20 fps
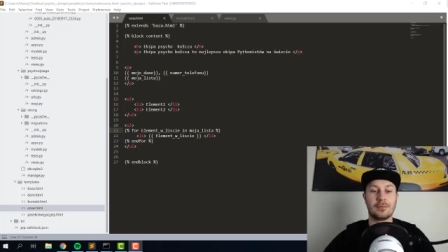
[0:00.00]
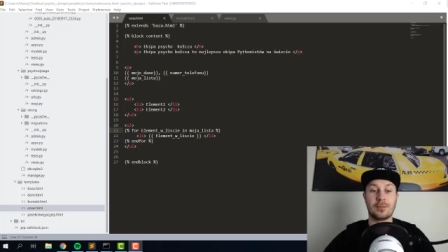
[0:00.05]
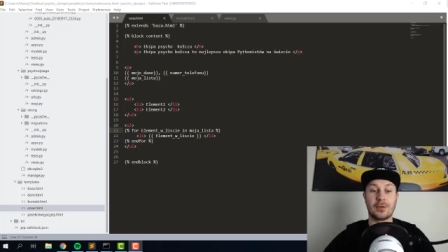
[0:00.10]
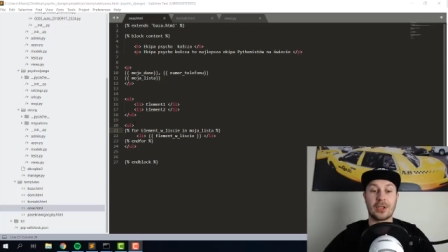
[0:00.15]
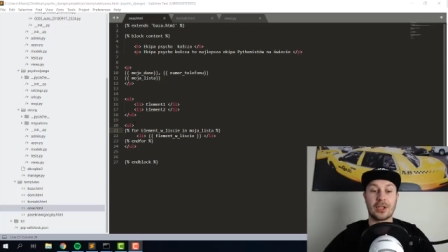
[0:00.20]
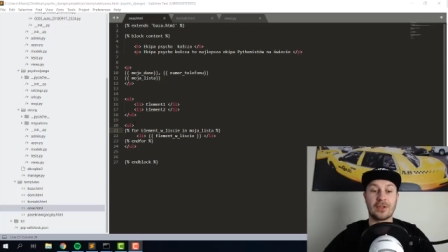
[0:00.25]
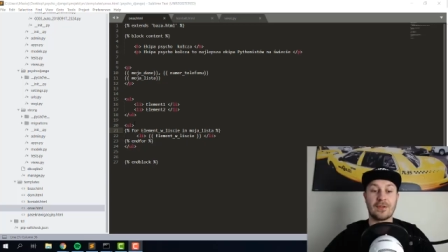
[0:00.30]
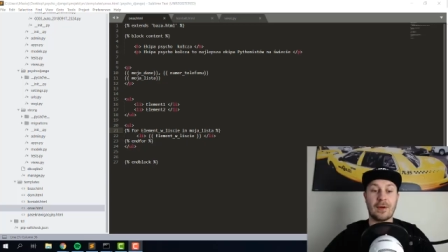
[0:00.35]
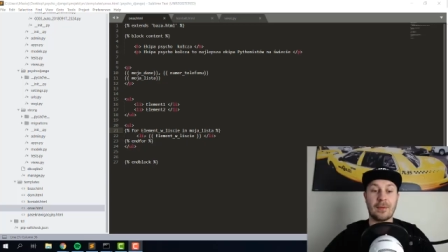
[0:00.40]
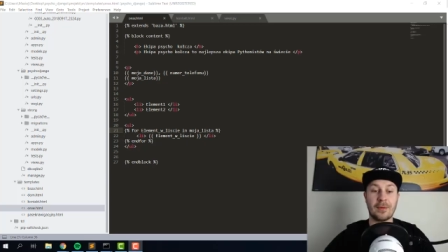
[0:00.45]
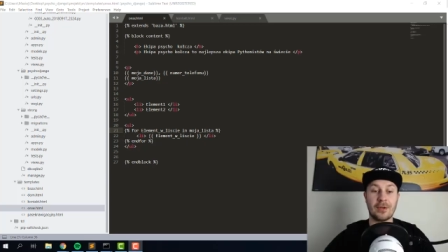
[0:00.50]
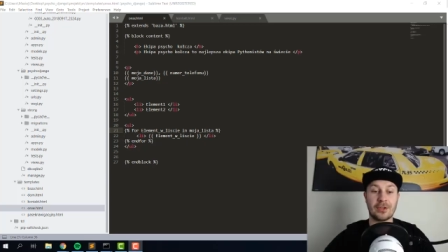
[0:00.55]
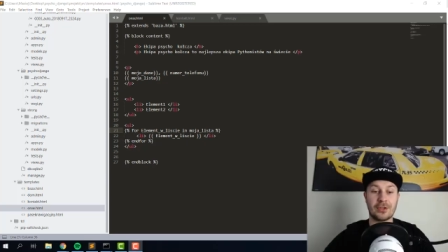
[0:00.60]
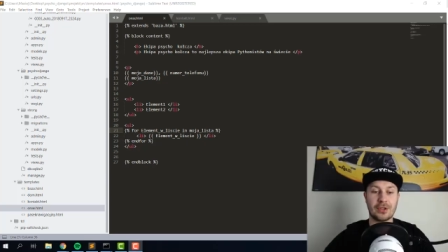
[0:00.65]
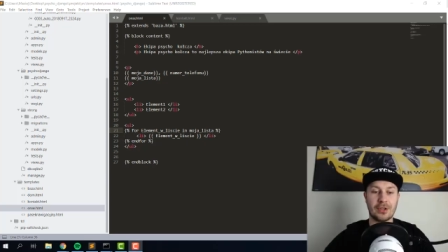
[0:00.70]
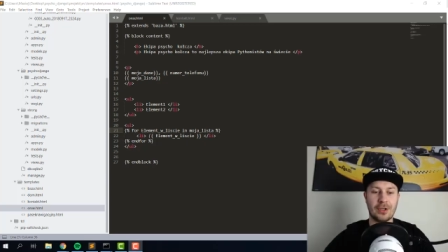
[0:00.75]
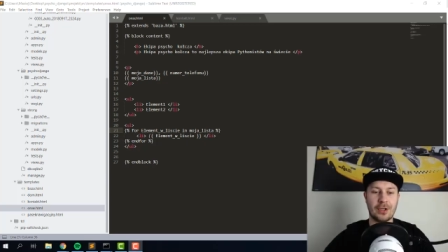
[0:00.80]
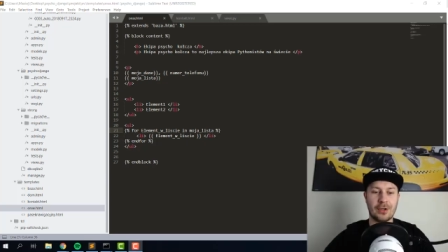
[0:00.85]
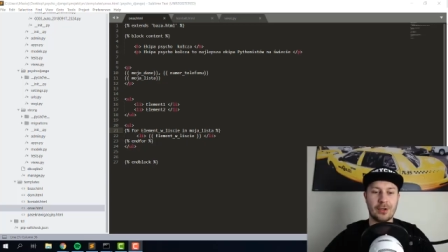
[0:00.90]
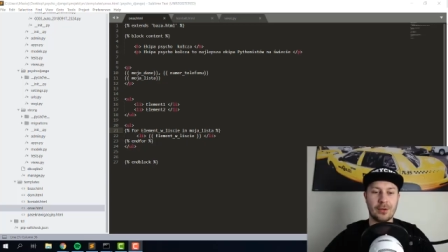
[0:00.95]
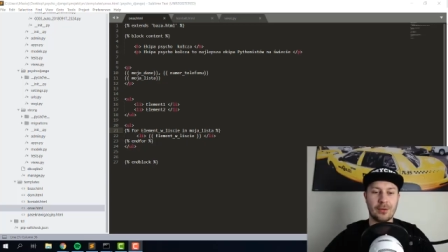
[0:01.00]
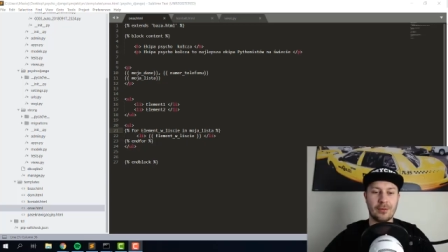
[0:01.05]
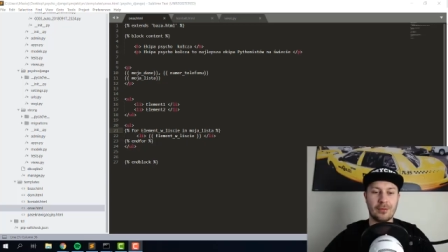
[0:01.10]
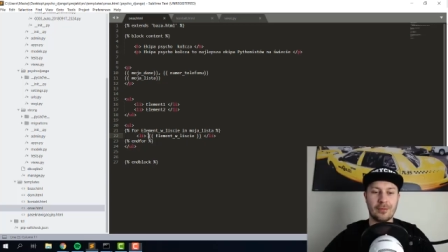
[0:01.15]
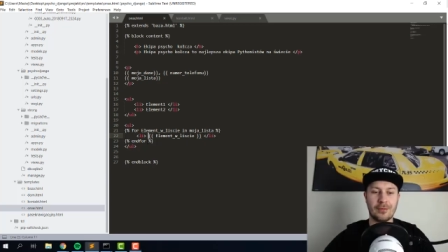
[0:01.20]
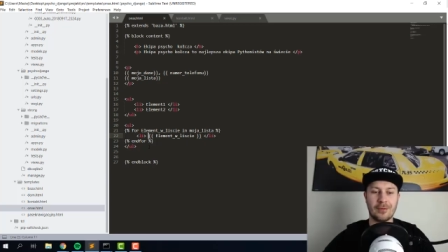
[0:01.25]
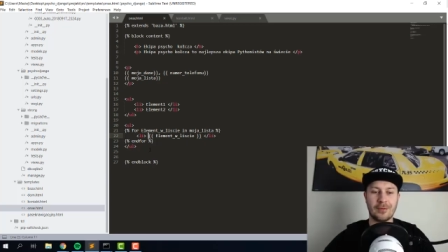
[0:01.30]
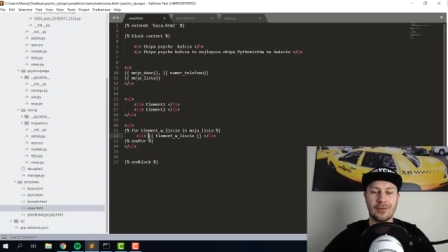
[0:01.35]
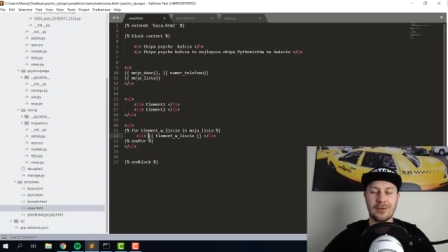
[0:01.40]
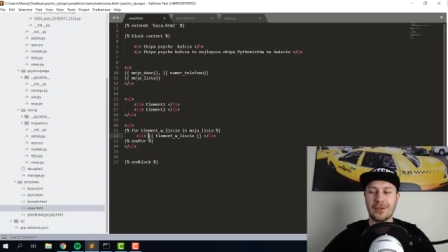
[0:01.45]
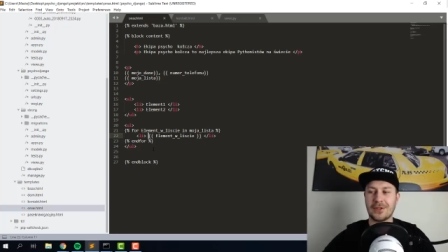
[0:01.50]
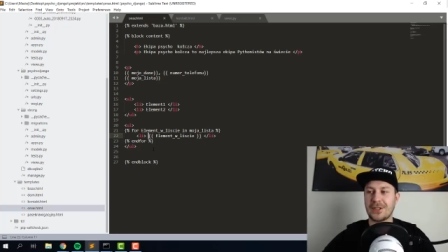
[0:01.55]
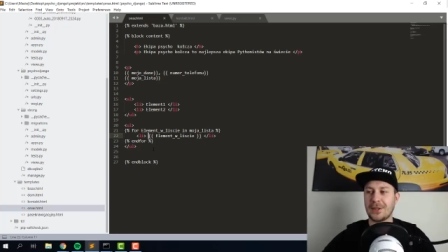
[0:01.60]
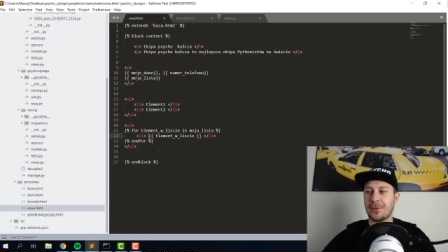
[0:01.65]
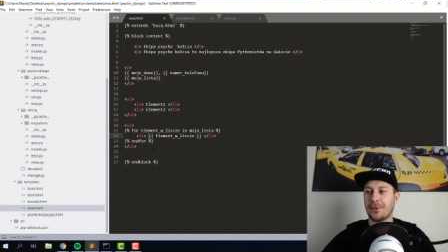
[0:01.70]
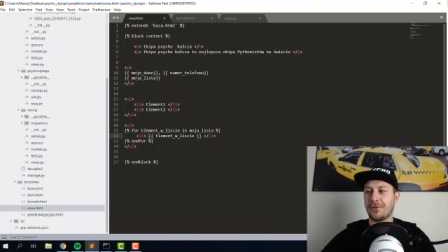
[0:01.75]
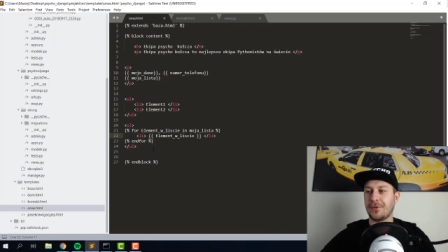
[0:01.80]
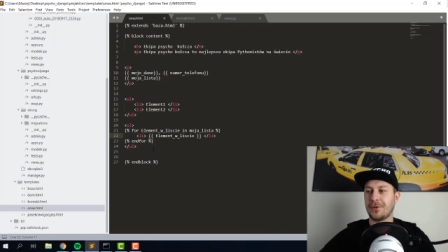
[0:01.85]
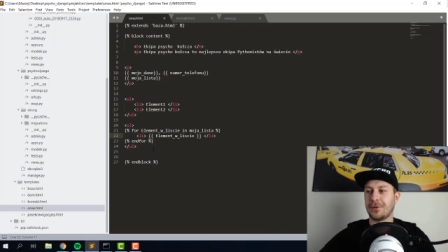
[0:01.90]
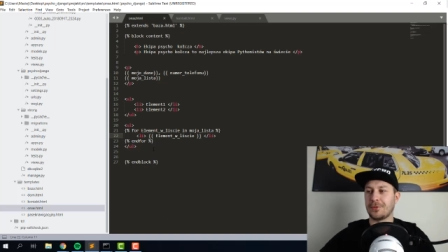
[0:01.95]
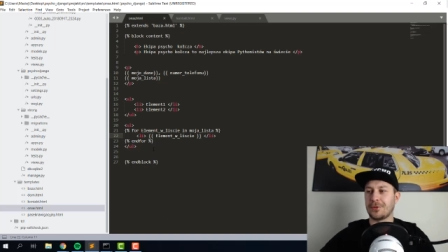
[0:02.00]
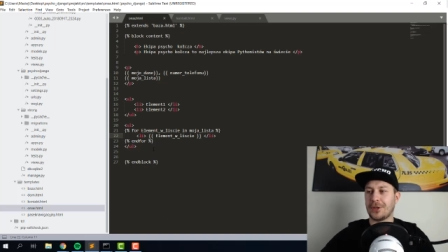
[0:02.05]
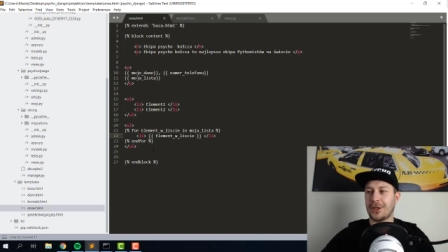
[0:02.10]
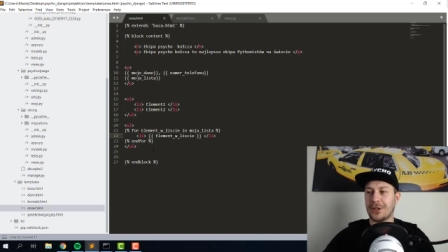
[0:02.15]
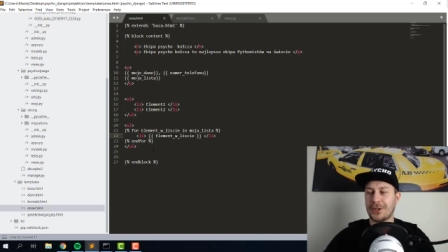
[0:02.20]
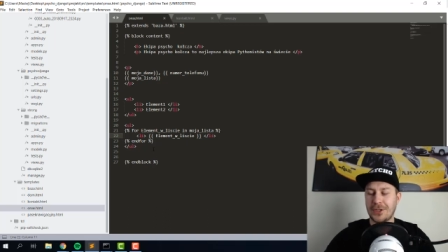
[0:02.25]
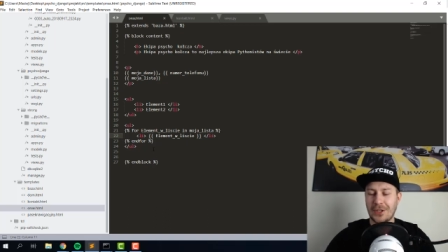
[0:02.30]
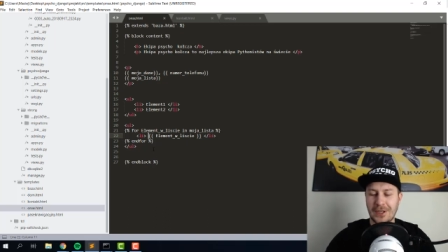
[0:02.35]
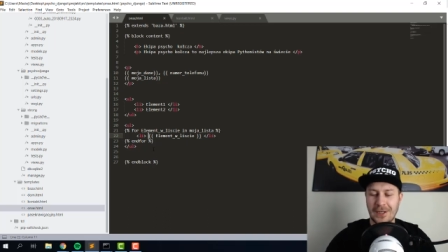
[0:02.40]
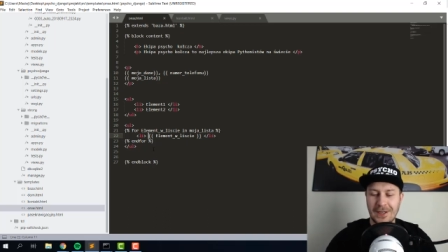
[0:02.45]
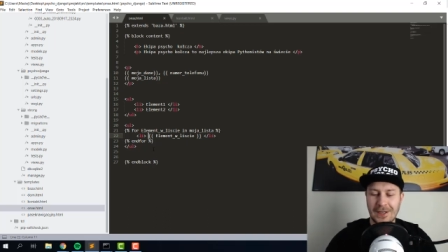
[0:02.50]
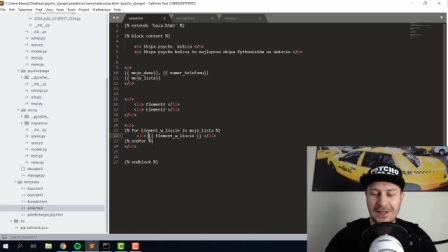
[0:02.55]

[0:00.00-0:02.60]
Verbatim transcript: Pokażę Wam jeszcze jedną niesamowitą rzecz.